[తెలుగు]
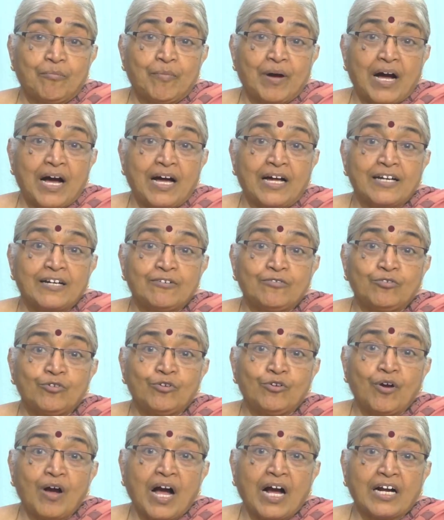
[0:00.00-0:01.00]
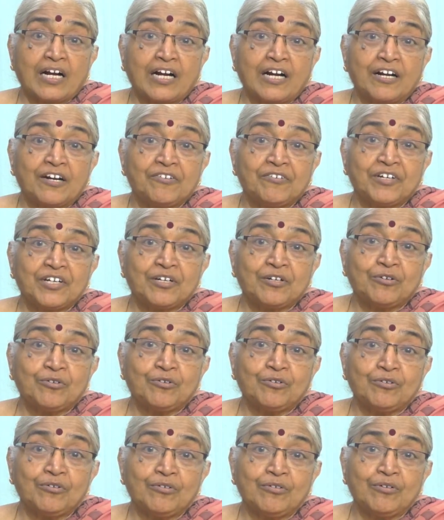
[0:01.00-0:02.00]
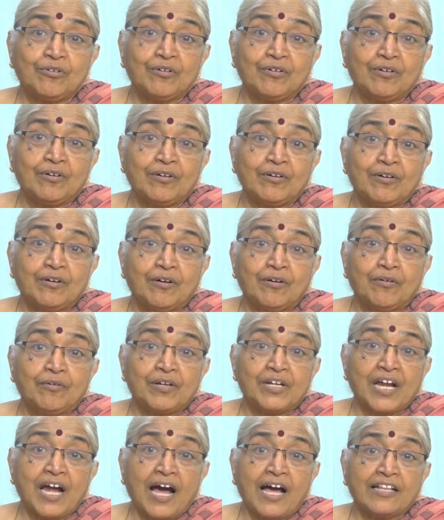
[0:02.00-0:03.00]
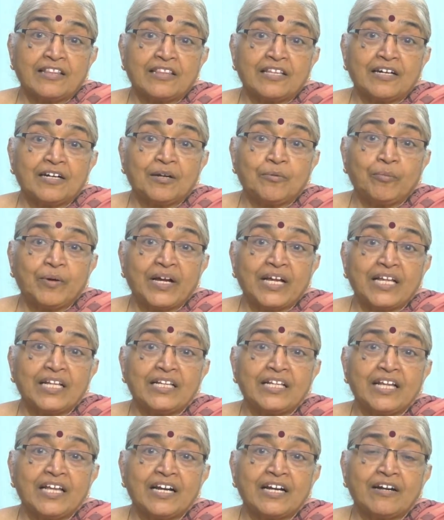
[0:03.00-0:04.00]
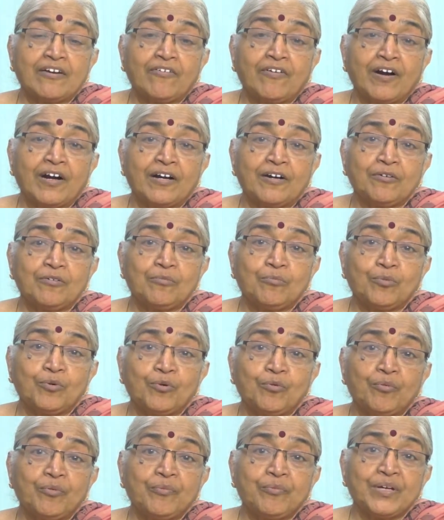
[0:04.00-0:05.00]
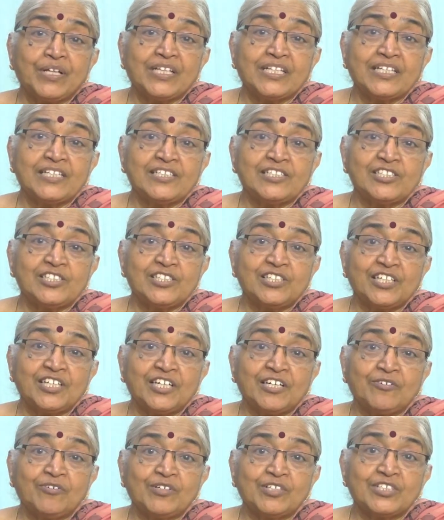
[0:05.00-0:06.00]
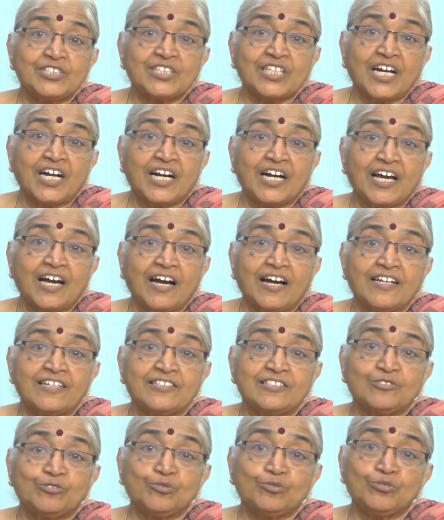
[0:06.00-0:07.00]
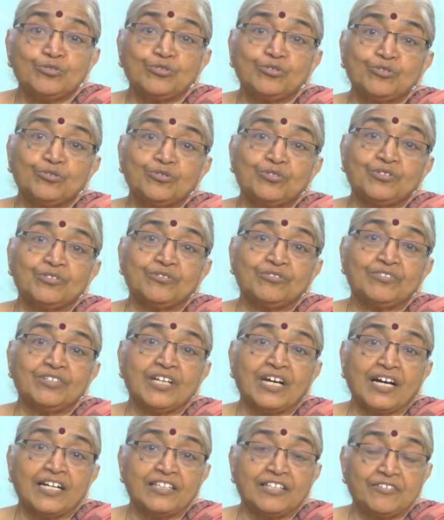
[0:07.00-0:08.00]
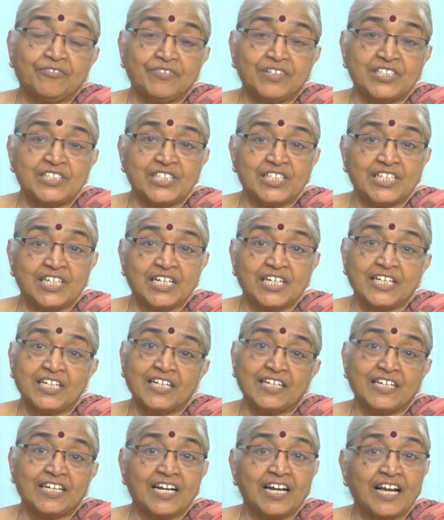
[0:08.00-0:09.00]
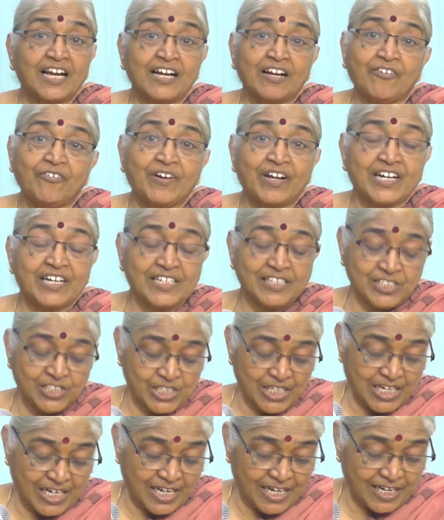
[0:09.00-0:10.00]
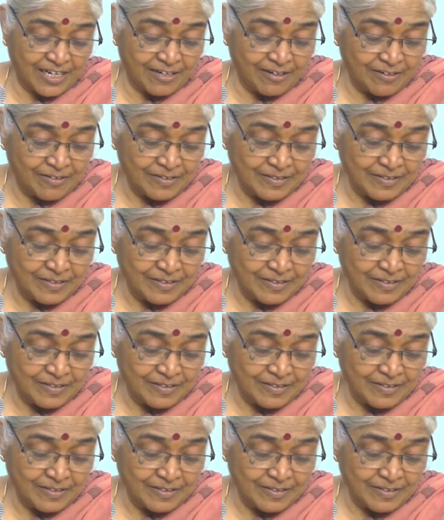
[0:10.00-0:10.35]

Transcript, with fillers: మానవులు అక్కడి వరకు యాత్రకు బయలుదేరినవాడు భూమి మీద నుంచి తిరిగి వస్తాడా అని చూస్తూ ఉంటుంది ఆ దివ్య జనని అనేలాగా వర్ణించారు ఆయన